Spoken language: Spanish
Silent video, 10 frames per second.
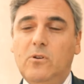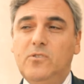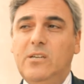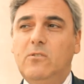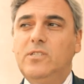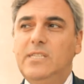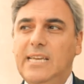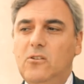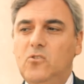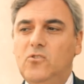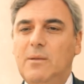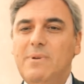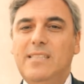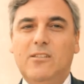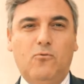consejo sería no
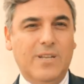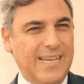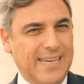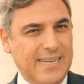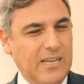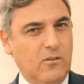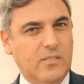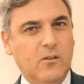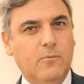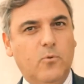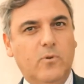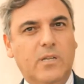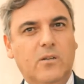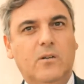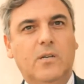solamente estudiar la carrera de contador
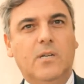público,